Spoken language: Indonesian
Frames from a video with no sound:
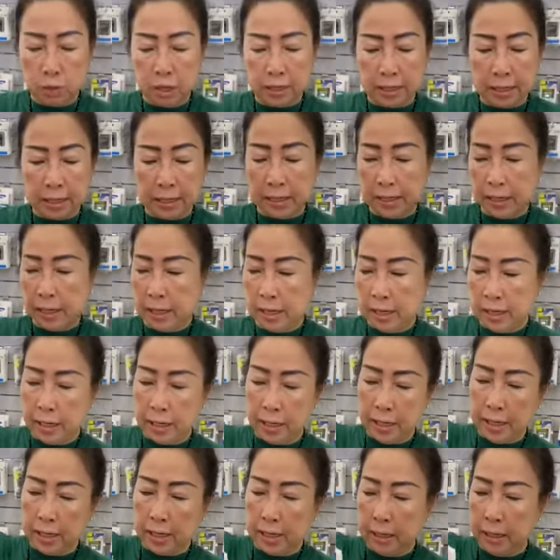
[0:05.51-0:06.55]
ada ini, ini, ini.
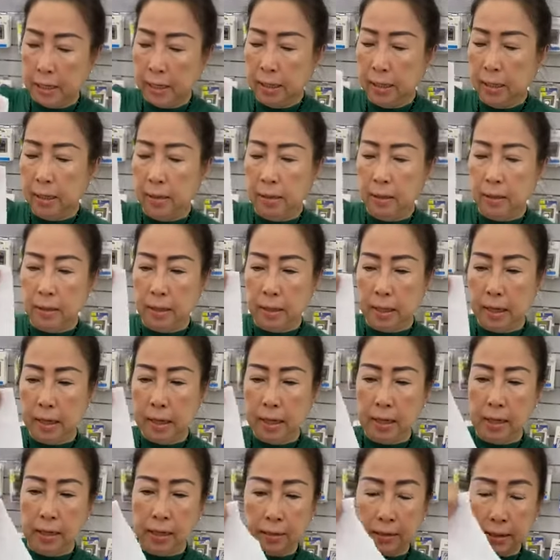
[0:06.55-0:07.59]
Ini
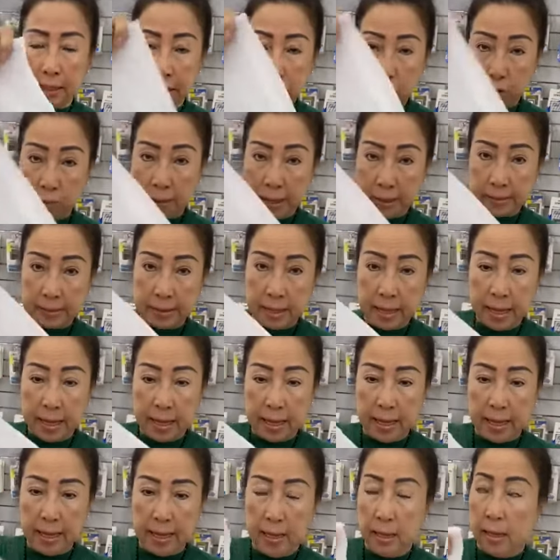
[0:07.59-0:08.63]
ah. tisu basah.
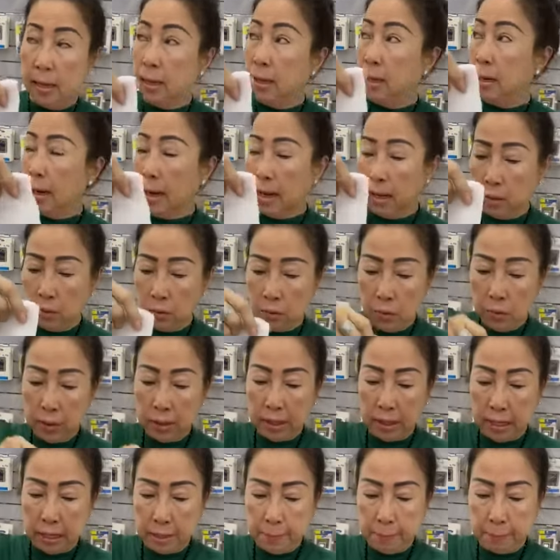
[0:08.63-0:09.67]
Lalu
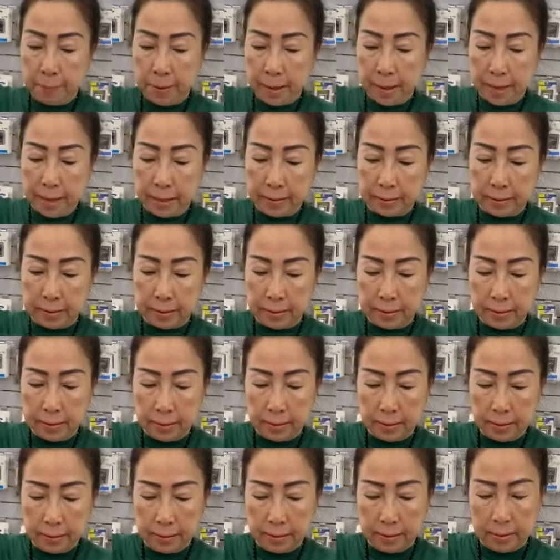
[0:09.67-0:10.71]
dilipat.
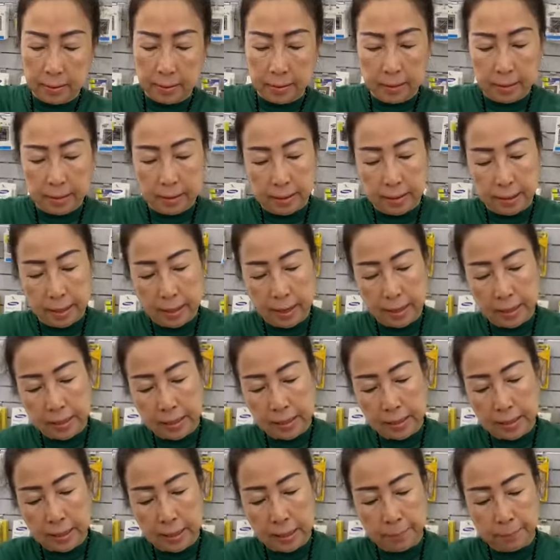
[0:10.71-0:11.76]
Ya, ini
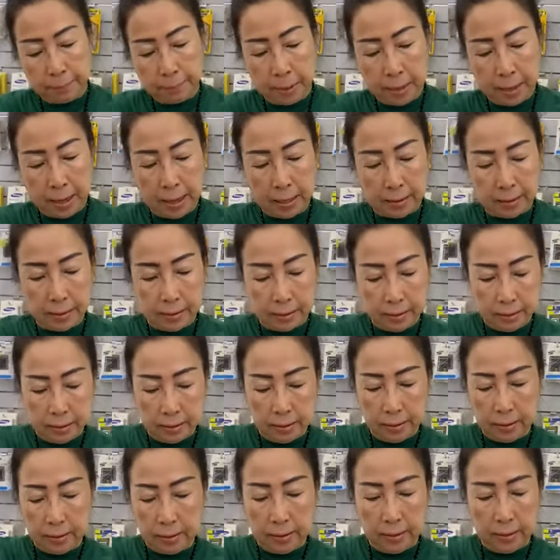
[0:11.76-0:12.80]
dilipat.
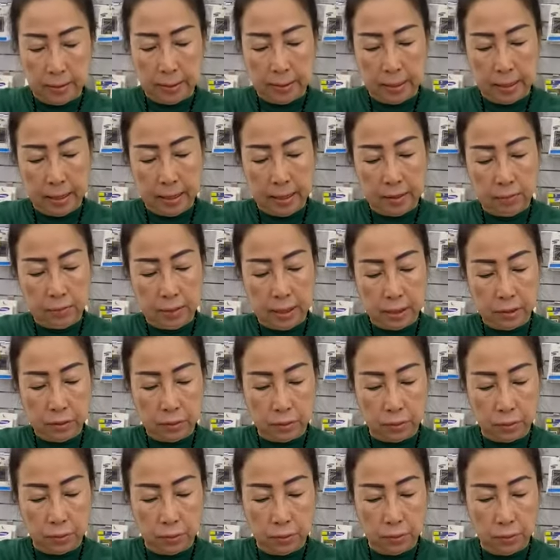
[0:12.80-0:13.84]
Ya, udah
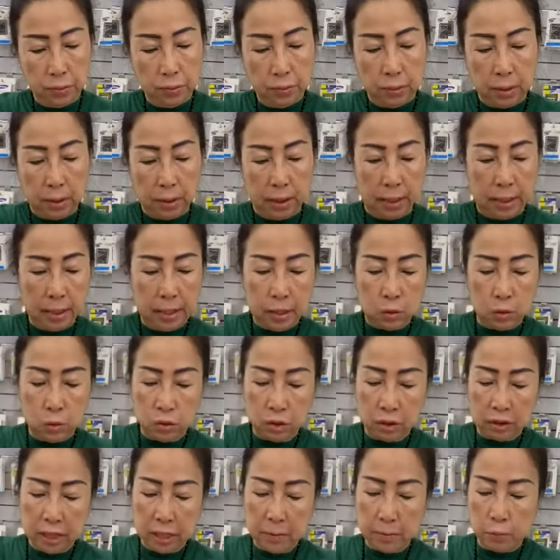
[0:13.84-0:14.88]
itu. Ini
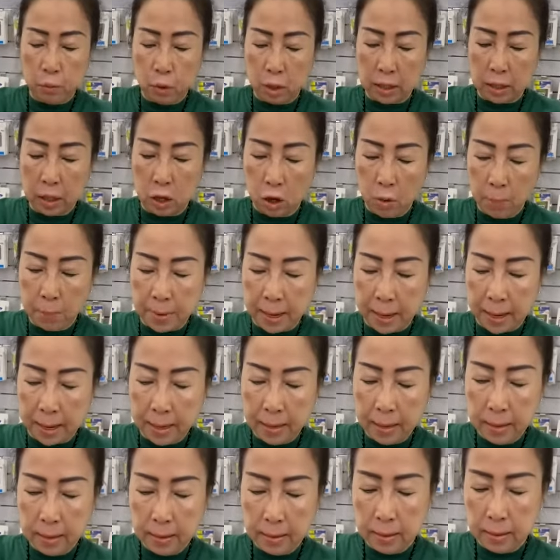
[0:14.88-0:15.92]
gunting buat lobang
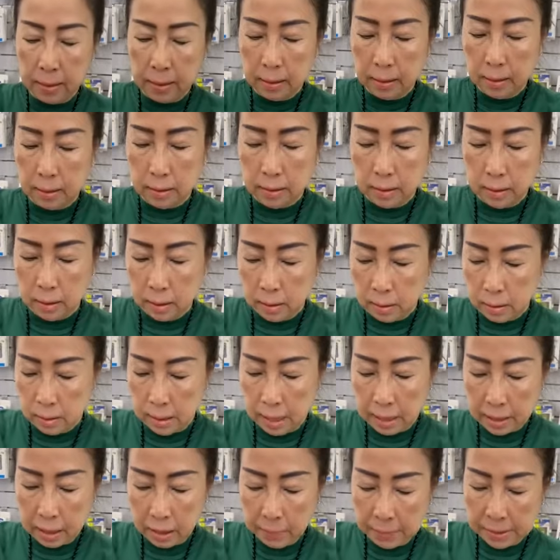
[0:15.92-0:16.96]

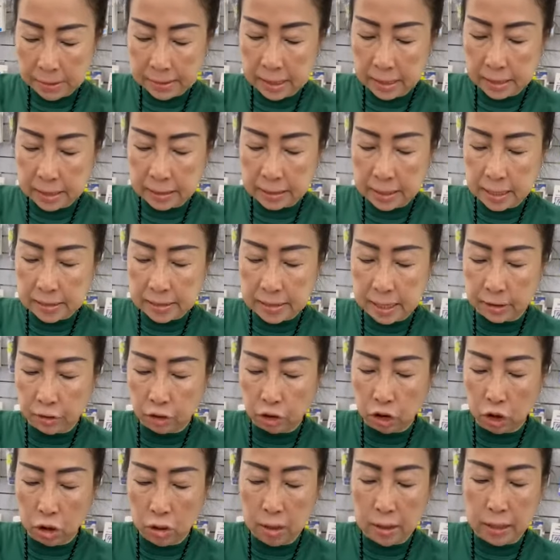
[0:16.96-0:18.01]
agar bisa kita
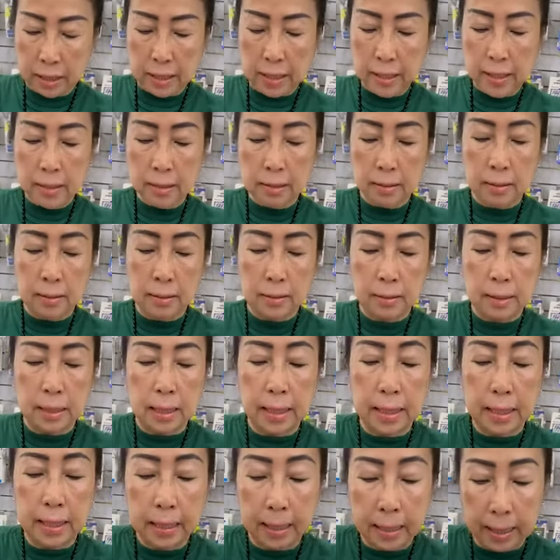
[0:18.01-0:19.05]
cantol di
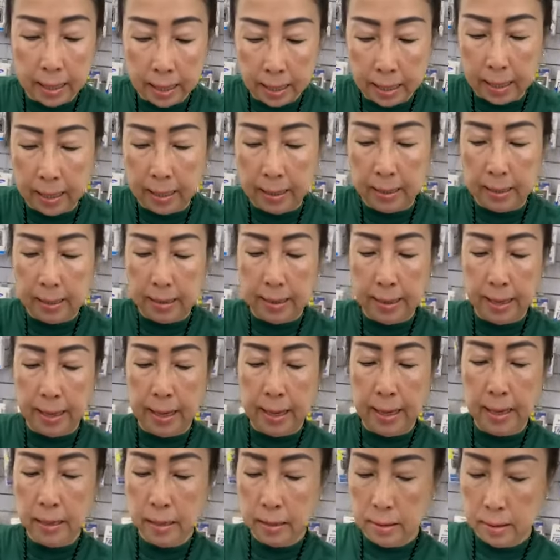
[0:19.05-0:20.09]
telinga, ya.